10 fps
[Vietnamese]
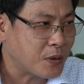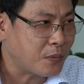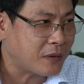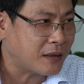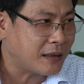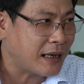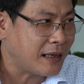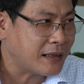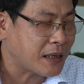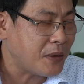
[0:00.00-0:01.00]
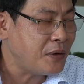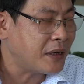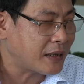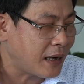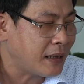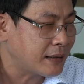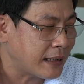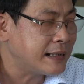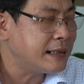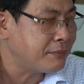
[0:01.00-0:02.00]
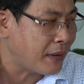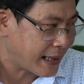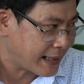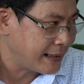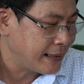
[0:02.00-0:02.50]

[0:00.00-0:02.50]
xúc cơ thể nó sẽ biểu hiện ra trên gương mặt